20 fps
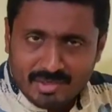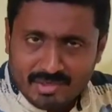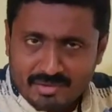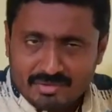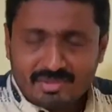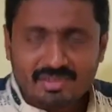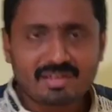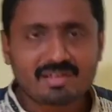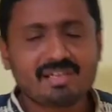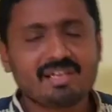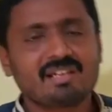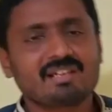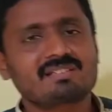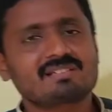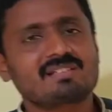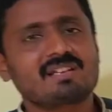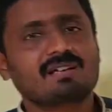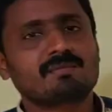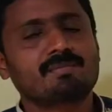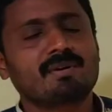மட்டும் தனியாக
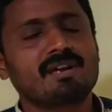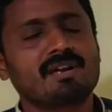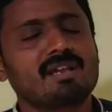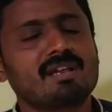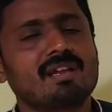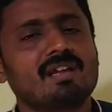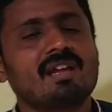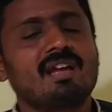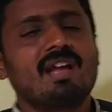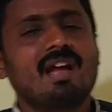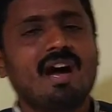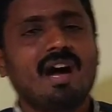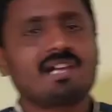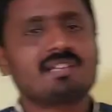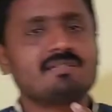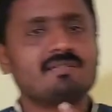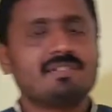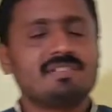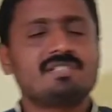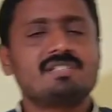எக்ஸ்ட்ராக்ட் பண்ணி
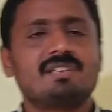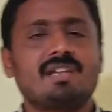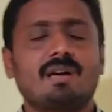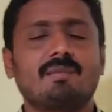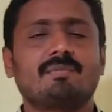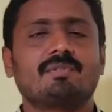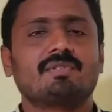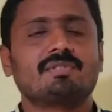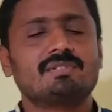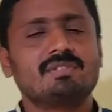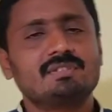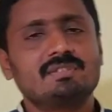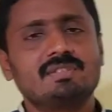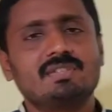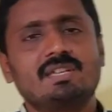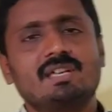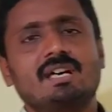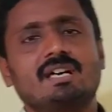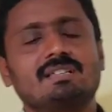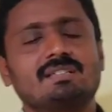அதை வச்சு நாம் வந்து
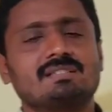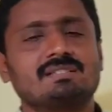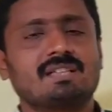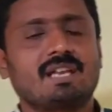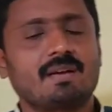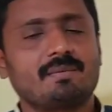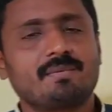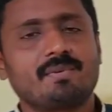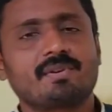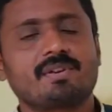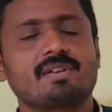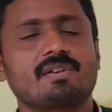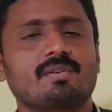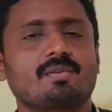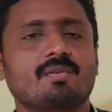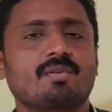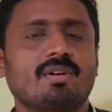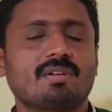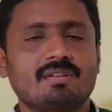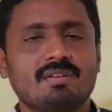அந்த
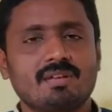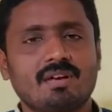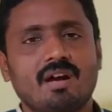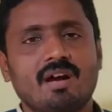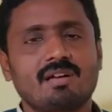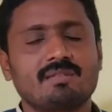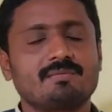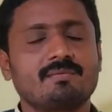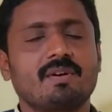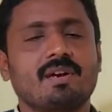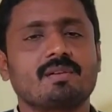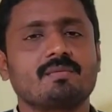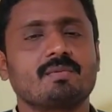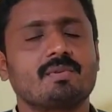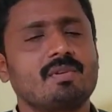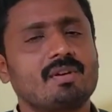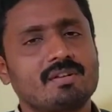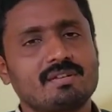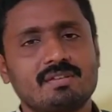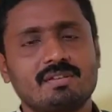ஸ்கேஃபோர்டிலோ அது ஹார்ட்
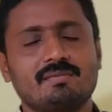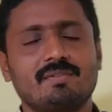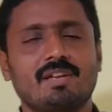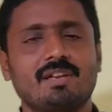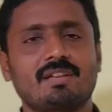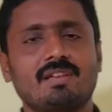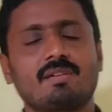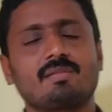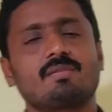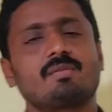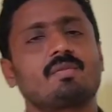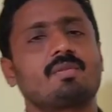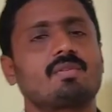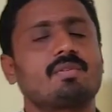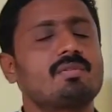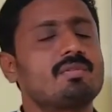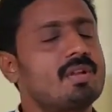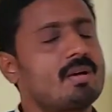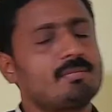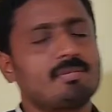வால்வோ அல்லது வேறு ஏதாவது
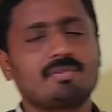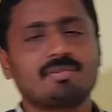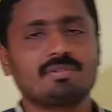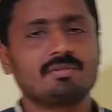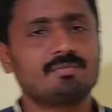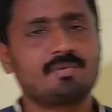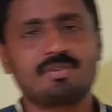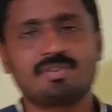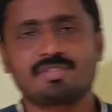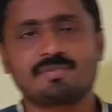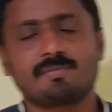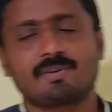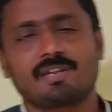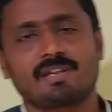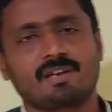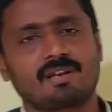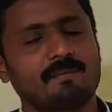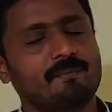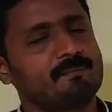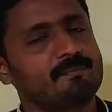ஒன்றோ நம்ம வந்து ப்ரொடியூஸ்
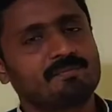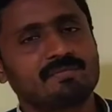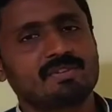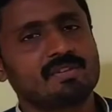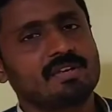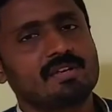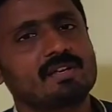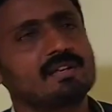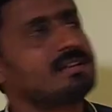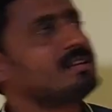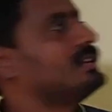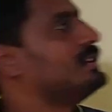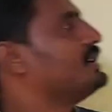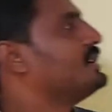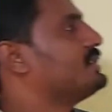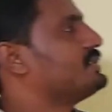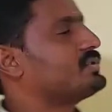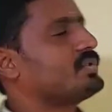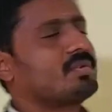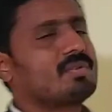பண்ணிக்கலாம் ரைட்டா
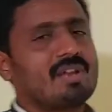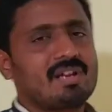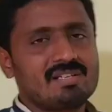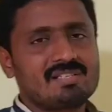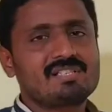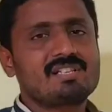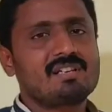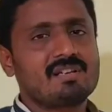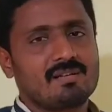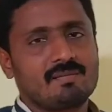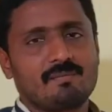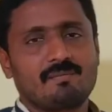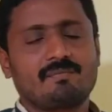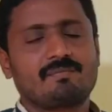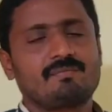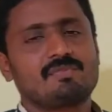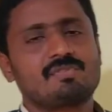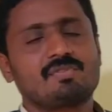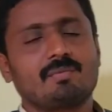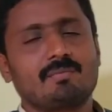ஸோ கல்ச்சரிங்
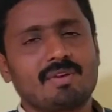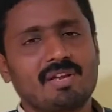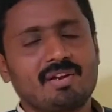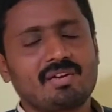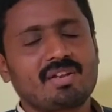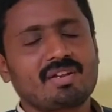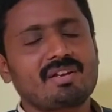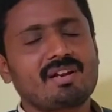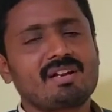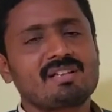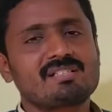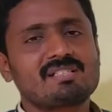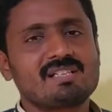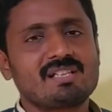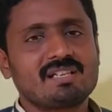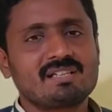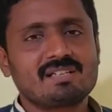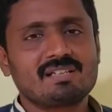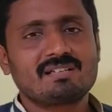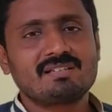ஸோ பயோடெக்னாலஜியில்
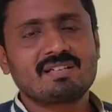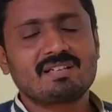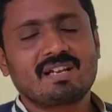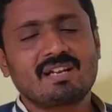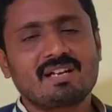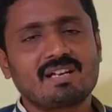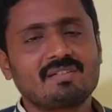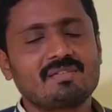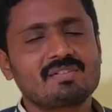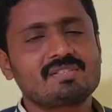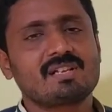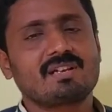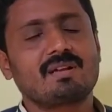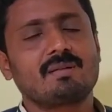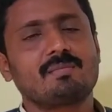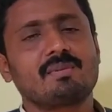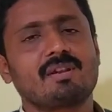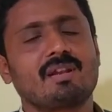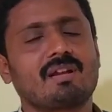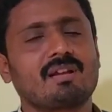எதுக்கு இந்த டைட்டில் வச்சாங்க
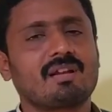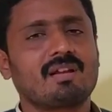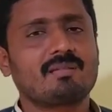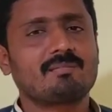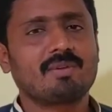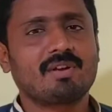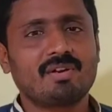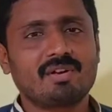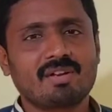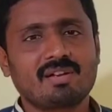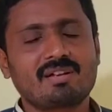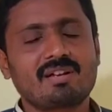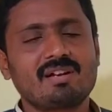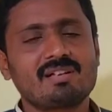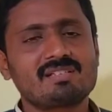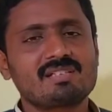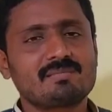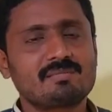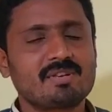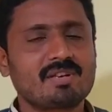அப்படின்னாக்கா
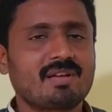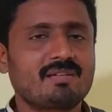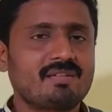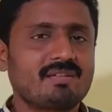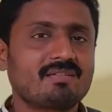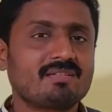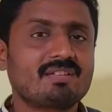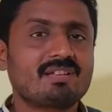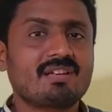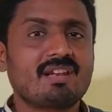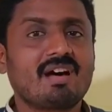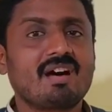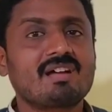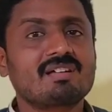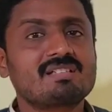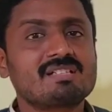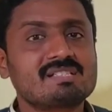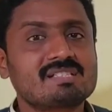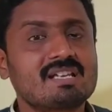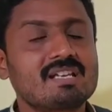பயோடெக்னாலஜி அப்படின்னாவே வந்து
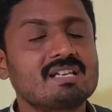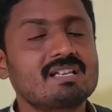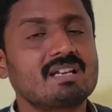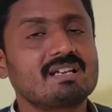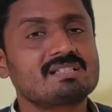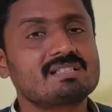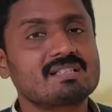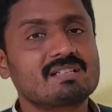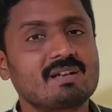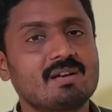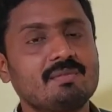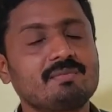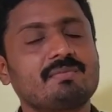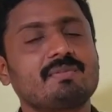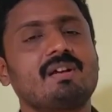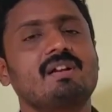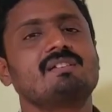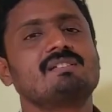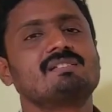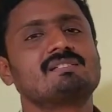லார்ஜ் ஸ்கேல் கல்ச்சர் ஆஃப்
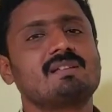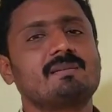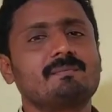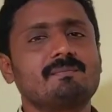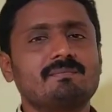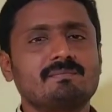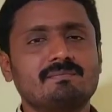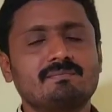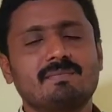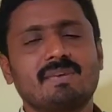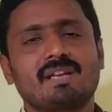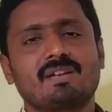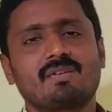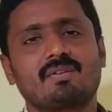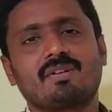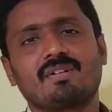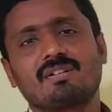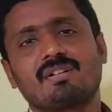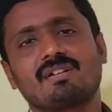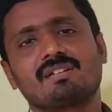சம்
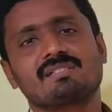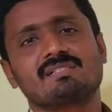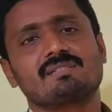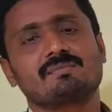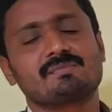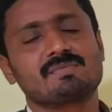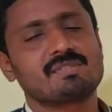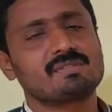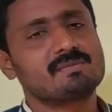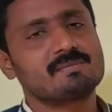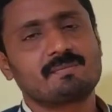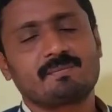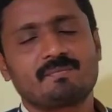மைக்ரோ ஆர்கானிசம்ஸ்